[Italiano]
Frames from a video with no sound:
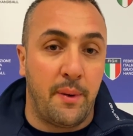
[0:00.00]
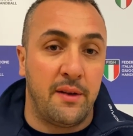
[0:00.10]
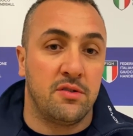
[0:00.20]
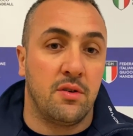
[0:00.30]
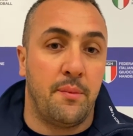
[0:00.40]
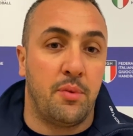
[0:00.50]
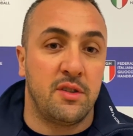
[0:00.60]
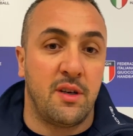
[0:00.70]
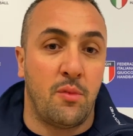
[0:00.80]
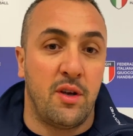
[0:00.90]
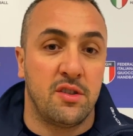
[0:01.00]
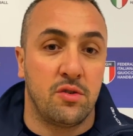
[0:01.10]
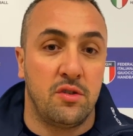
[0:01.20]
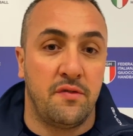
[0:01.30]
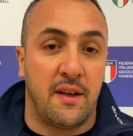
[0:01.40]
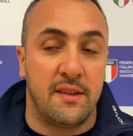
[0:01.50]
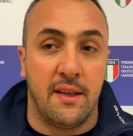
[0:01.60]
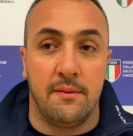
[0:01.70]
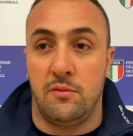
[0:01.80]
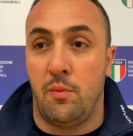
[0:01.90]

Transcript: penso che possiamo essere soddisfatti,